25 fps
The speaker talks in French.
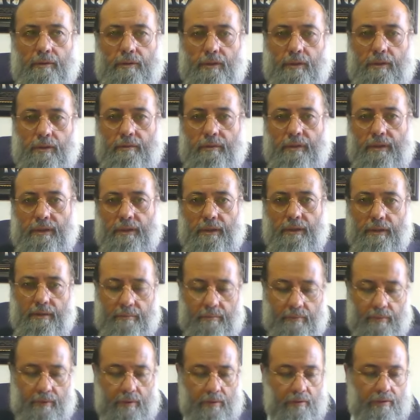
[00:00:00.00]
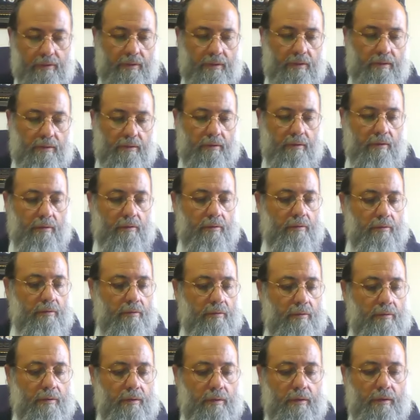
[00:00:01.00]
On est dans
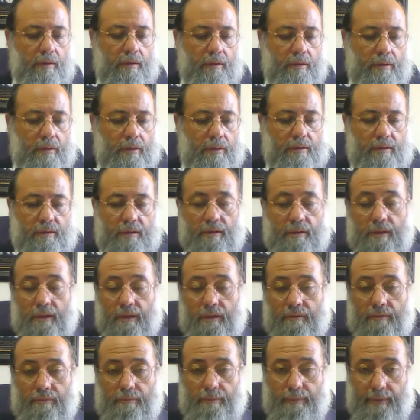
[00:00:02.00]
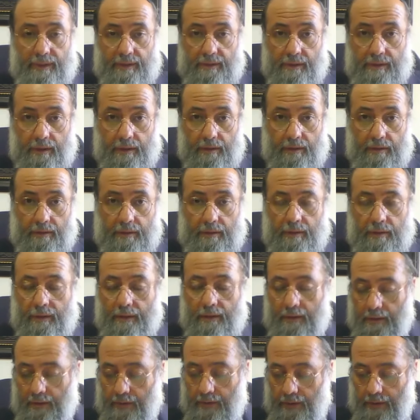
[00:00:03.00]
Gitin Daf
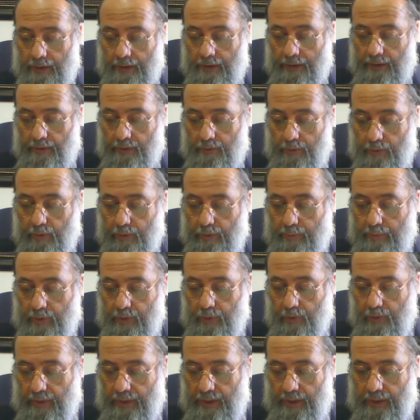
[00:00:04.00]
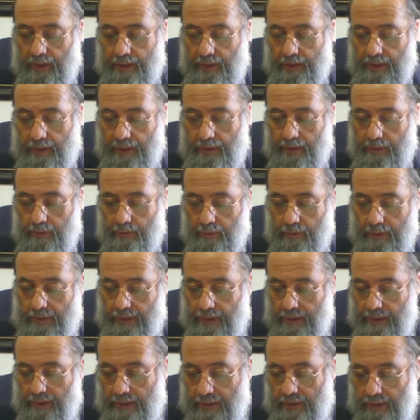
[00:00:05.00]
et nous reprenons rien que les trois
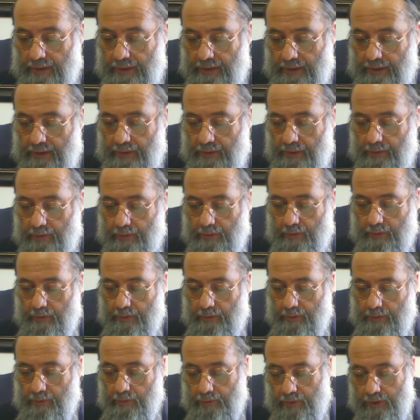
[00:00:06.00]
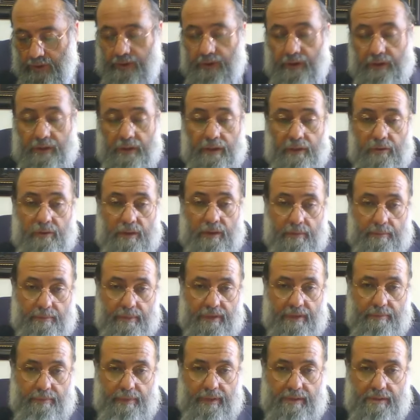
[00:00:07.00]
dernières lignes de, euh, deux dernières de la
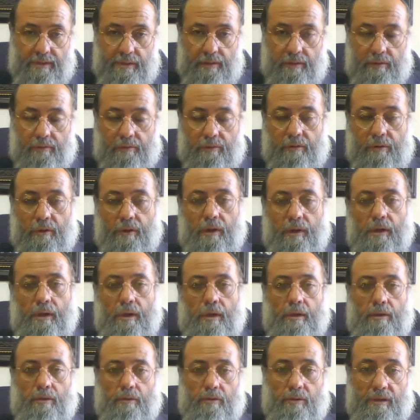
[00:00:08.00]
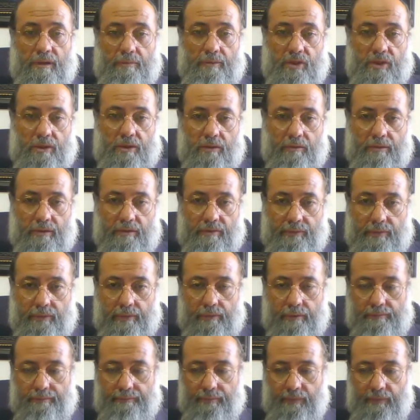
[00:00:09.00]
page précédente. Dans la Mishnah, on a
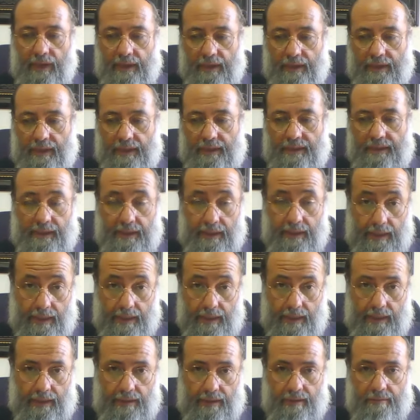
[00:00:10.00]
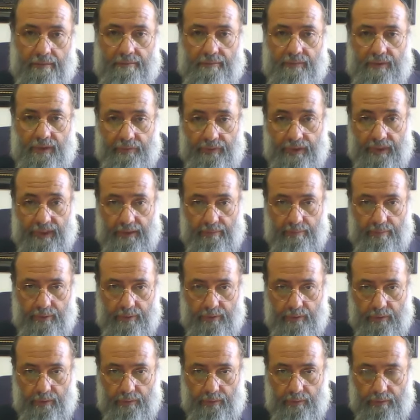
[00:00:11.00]
vu un guet qui est klal, c'est à dire qu'il y a
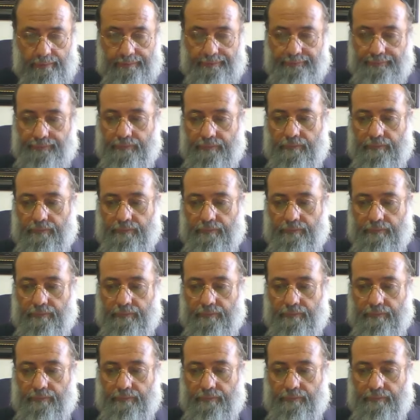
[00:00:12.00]
plusieurs noms,